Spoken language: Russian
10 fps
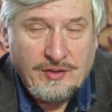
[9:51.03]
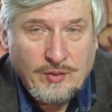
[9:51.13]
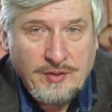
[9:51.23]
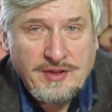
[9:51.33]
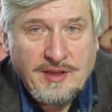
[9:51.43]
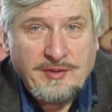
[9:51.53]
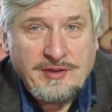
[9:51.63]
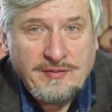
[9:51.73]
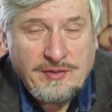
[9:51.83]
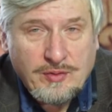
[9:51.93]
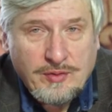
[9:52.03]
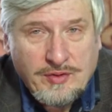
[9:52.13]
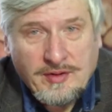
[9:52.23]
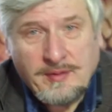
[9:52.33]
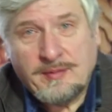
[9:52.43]
То же самое с
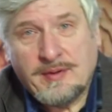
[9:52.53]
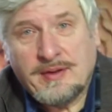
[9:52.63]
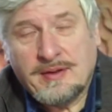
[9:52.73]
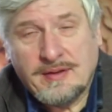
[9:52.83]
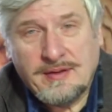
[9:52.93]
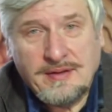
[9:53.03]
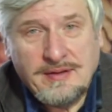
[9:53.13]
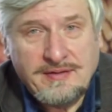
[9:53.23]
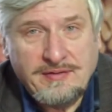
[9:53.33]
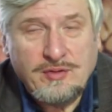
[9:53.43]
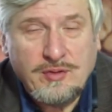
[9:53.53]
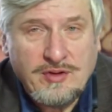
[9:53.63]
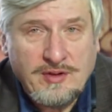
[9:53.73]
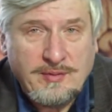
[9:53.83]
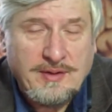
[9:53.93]
височным, э, с
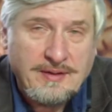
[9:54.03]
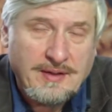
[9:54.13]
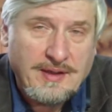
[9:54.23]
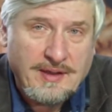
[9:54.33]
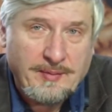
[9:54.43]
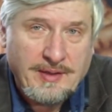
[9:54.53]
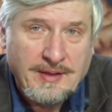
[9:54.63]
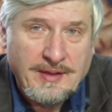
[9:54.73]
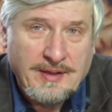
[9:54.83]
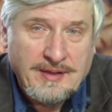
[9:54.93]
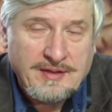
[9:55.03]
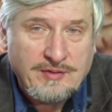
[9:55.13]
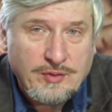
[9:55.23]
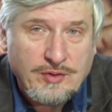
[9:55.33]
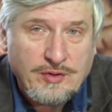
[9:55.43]
височными долями. С
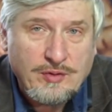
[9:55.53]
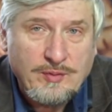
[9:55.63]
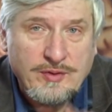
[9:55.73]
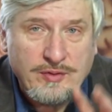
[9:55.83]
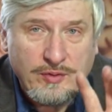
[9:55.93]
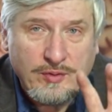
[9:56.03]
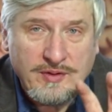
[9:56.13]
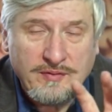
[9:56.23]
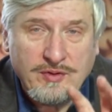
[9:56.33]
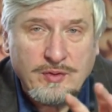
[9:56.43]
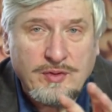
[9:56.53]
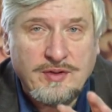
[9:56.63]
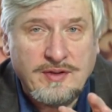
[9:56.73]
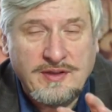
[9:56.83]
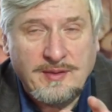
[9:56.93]
височной областью, то есть
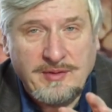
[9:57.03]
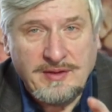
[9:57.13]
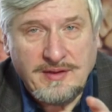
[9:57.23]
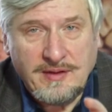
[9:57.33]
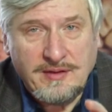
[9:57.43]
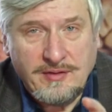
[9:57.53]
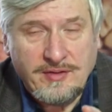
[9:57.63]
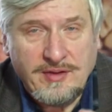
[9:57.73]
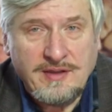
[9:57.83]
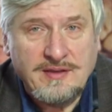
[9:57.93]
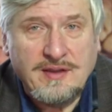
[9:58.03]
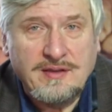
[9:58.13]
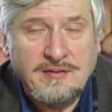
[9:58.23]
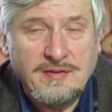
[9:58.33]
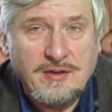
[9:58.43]
височно-теменно-затылочный
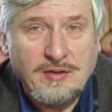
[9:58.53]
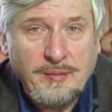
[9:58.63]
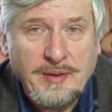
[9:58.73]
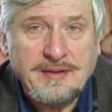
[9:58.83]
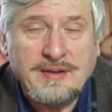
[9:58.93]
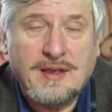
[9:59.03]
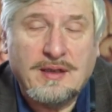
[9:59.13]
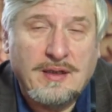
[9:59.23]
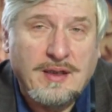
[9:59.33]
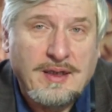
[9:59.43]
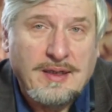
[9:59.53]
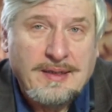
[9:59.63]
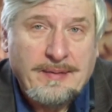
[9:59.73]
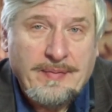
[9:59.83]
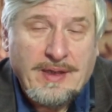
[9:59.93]
ассоциативный комплекс коры,
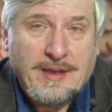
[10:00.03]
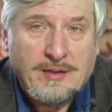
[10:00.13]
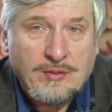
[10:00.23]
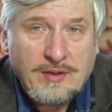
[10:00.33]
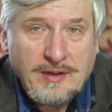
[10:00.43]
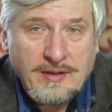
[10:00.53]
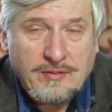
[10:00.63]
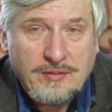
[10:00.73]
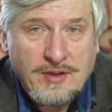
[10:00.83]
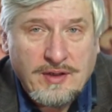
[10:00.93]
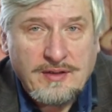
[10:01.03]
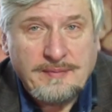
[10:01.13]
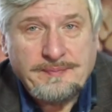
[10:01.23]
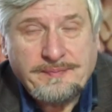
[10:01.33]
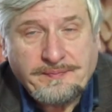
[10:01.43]
который изучала